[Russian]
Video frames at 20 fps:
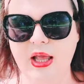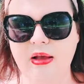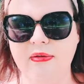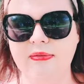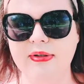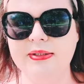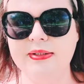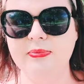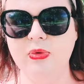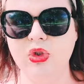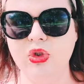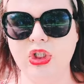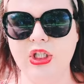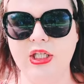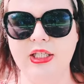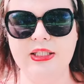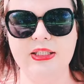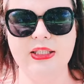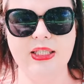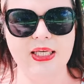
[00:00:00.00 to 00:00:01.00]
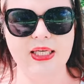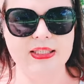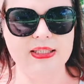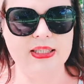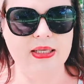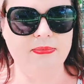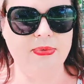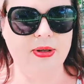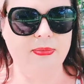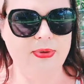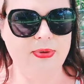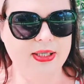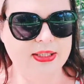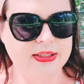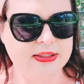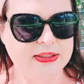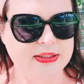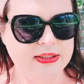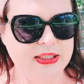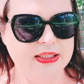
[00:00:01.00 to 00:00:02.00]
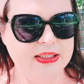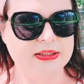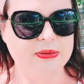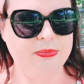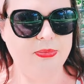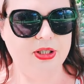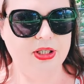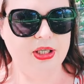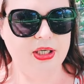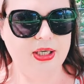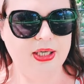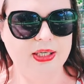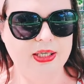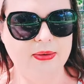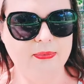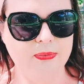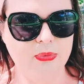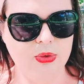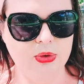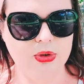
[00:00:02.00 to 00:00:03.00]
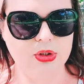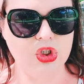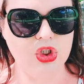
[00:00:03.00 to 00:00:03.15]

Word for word: Возможно, где-то поблизости с Берлином будет